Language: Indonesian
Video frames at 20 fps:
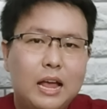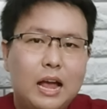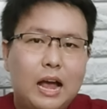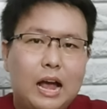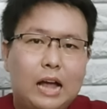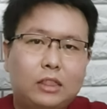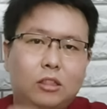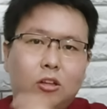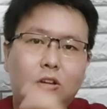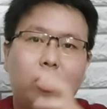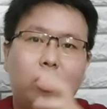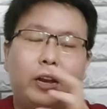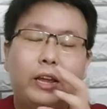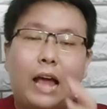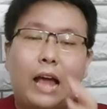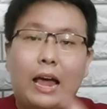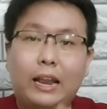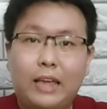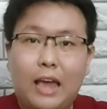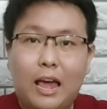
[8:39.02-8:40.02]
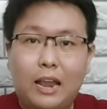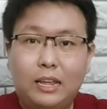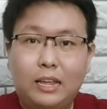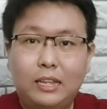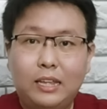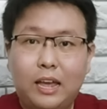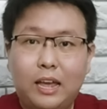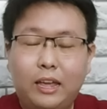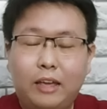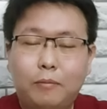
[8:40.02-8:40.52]
Atau dari
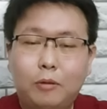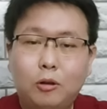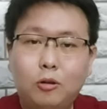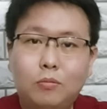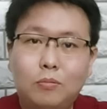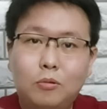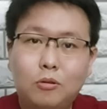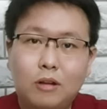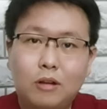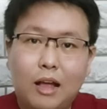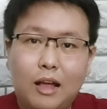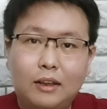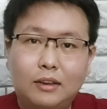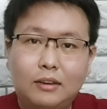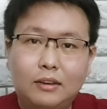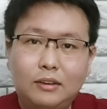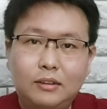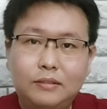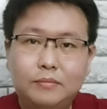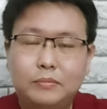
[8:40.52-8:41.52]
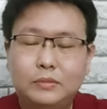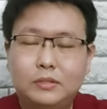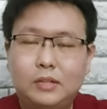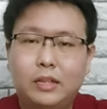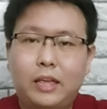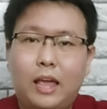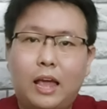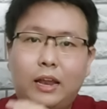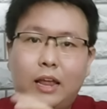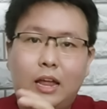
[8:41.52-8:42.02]
ari-arinya yang menghubungkan,
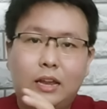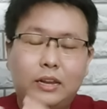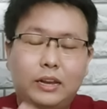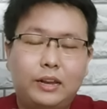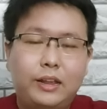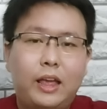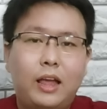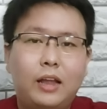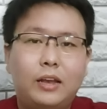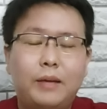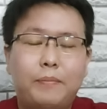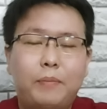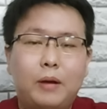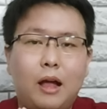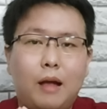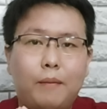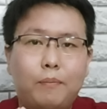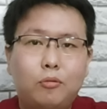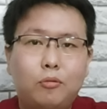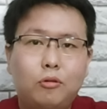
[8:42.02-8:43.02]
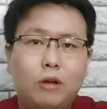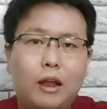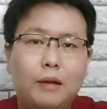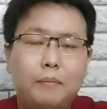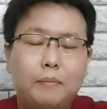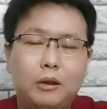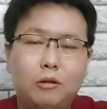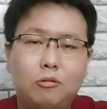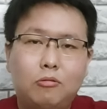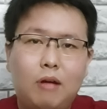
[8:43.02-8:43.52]
misalnya ari-arinya ada pengapuran,
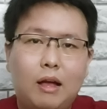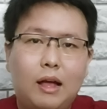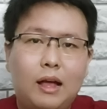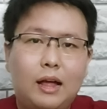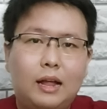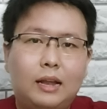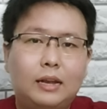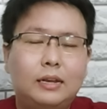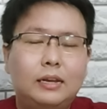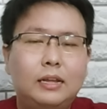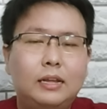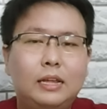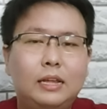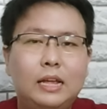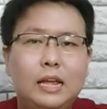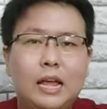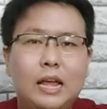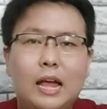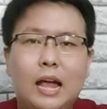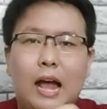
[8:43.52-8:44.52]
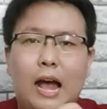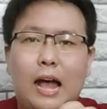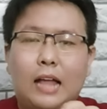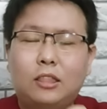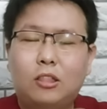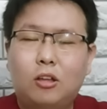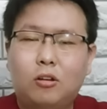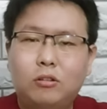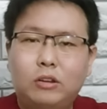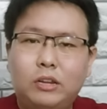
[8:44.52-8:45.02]
penuaan.
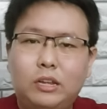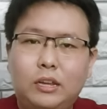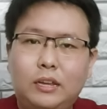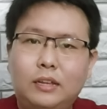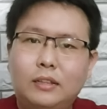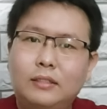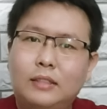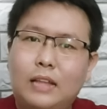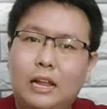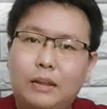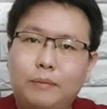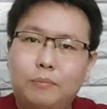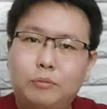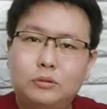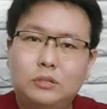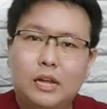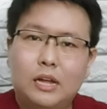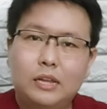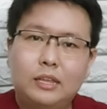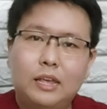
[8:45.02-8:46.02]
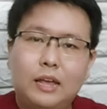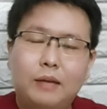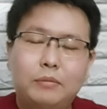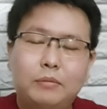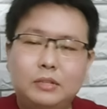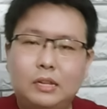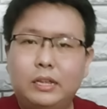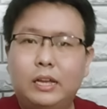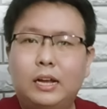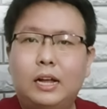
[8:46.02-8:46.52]
Atau di tali pusatnya
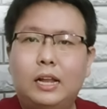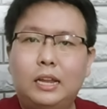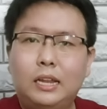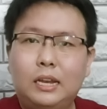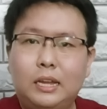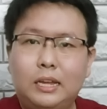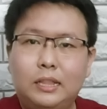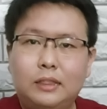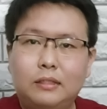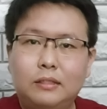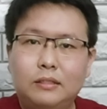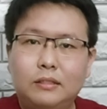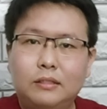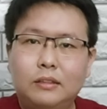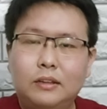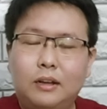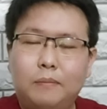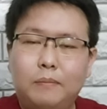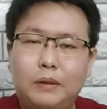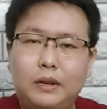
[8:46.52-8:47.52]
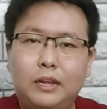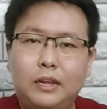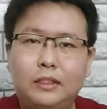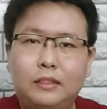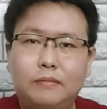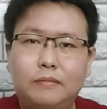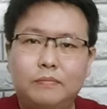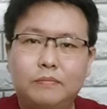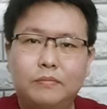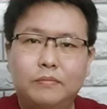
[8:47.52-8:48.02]
misalnya kelilit, kebelit,
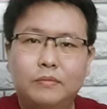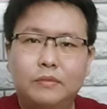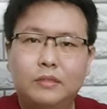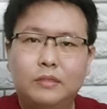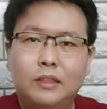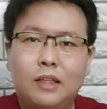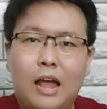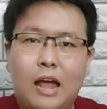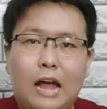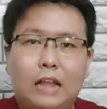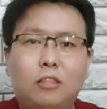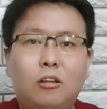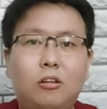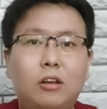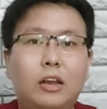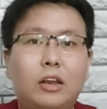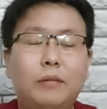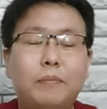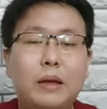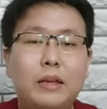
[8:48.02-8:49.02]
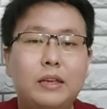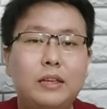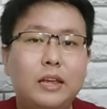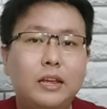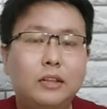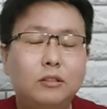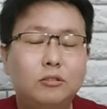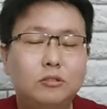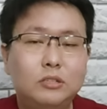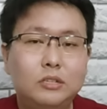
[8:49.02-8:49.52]
atau dari bayinya
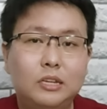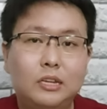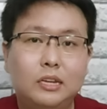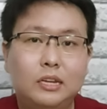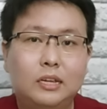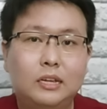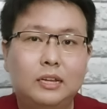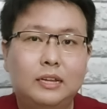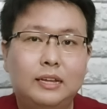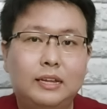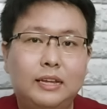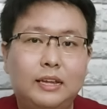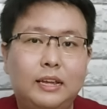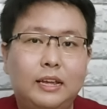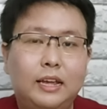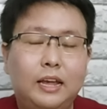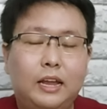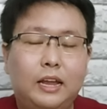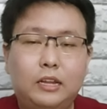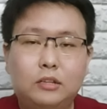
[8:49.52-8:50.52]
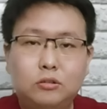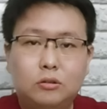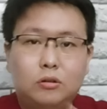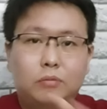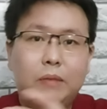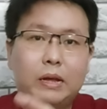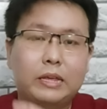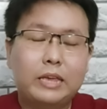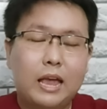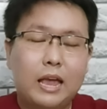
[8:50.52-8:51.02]
itu sendiri. Ini cukup
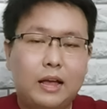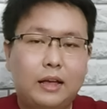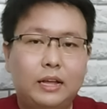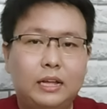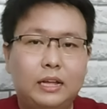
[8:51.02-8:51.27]
banyak.